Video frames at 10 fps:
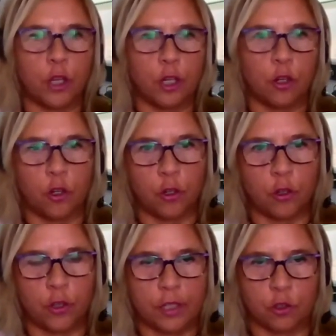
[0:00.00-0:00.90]
en
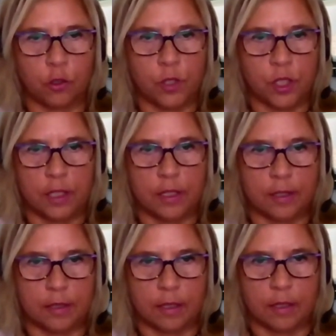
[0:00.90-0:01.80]
oro de esos
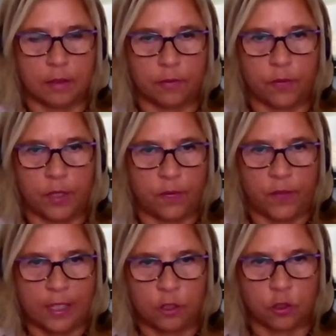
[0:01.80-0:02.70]
billetes es,
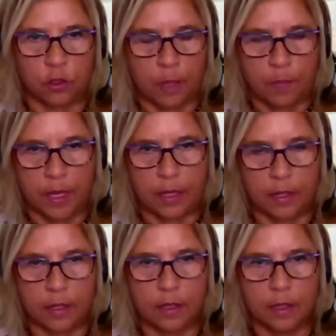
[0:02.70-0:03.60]
falso también.
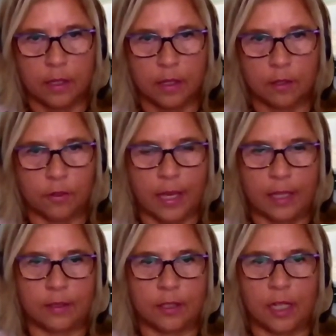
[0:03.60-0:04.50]
O sea,
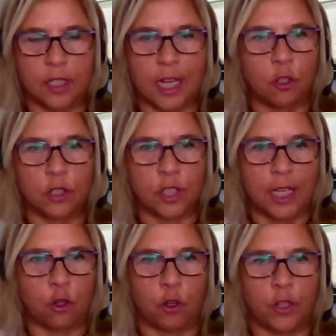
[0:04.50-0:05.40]
es, ya,
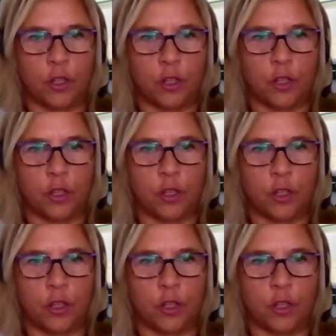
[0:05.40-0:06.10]
dejó de ser.